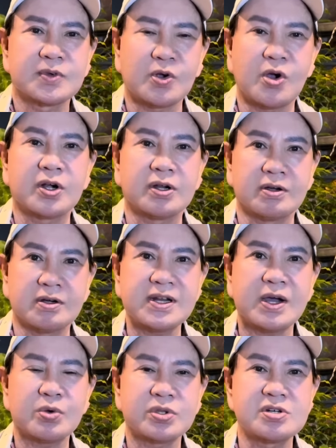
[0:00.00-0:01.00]
còn nữa
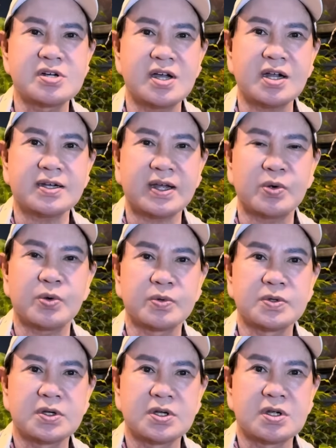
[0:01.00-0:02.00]
đâu chưa hết đâu
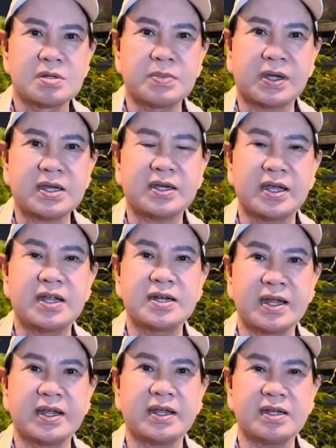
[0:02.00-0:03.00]
mà cái kỳ
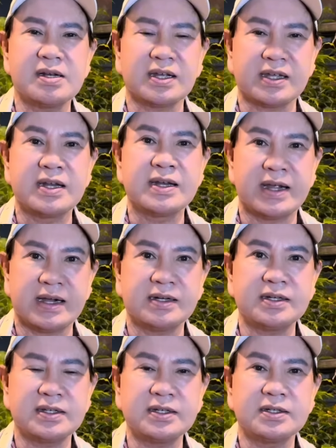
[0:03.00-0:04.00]
này là kỳ nặng
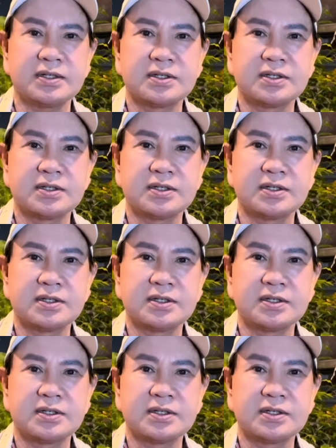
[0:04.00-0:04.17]
đó nha